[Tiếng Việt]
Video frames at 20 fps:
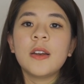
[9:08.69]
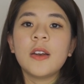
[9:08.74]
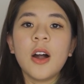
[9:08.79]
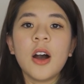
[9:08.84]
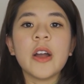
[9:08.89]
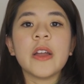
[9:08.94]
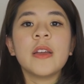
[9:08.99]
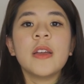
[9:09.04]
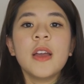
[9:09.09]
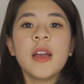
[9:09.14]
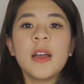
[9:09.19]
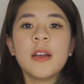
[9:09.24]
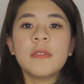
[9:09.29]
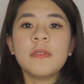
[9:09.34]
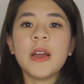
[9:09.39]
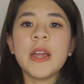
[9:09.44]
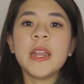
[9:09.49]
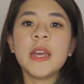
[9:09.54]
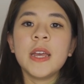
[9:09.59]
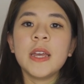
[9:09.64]
rồi
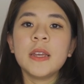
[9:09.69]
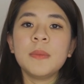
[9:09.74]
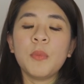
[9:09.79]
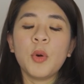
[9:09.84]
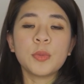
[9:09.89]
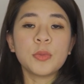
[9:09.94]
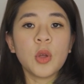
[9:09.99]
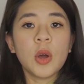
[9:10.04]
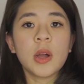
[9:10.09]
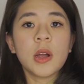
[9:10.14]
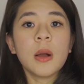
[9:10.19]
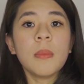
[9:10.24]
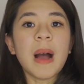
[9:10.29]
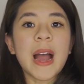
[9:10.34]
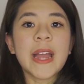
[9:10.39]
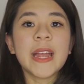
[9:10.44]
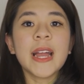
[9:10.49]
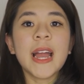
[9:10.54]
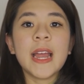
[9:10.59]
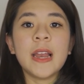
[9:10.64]
vậy thì một tuần có
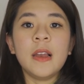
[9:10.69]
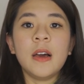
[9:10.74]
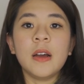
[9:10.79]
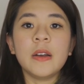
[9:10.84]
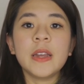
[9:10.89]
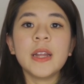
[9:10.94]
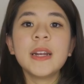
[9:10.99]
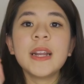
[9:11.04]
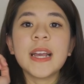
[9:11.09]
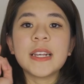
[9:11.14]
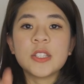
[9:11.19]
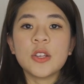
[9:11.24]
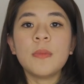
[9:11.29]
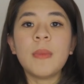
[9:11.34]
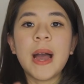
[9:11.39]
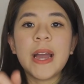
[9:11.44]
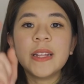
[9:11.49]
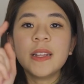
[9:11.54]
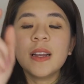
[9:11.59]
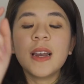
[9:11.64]
7 ngày lận đến ngày số
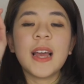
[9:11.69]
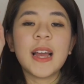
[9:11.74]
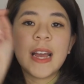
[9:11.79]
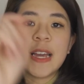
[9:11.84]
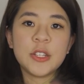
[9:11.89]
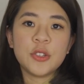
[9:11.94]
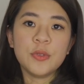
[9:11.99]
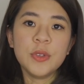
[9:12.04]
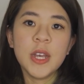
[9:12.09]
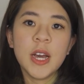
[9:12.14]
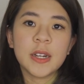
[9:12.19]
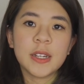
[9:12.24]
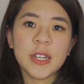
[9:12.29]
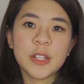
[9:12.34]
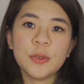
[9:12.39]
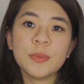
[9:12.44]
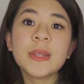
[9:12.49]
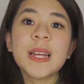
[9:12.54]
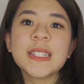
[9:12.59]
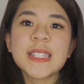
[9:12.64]
7 tức là ngày chủ nhật
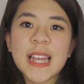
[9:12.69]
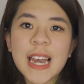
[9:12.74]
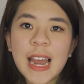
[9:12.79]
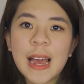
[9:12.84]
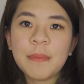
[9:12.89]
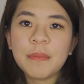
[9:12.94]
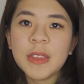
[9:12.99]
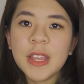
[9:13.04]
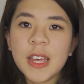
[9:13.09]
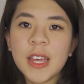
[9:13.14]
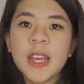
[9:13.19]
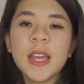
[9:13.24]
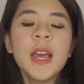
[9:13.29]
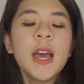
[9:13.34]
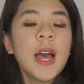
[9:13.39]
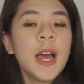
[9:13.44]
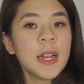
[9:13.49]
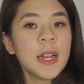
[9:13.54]
thì chúng ta sẽ làm gì